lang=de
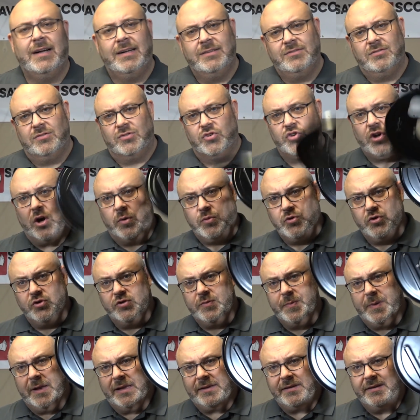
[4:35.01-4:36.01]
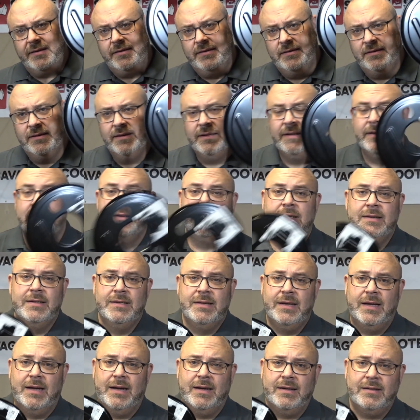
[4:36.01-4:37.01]
Also Staubschutzplatte,
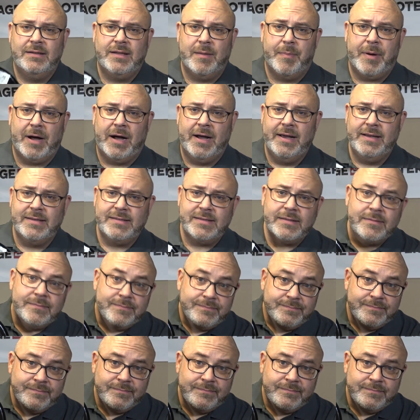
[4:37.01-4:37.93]
ja, der Preis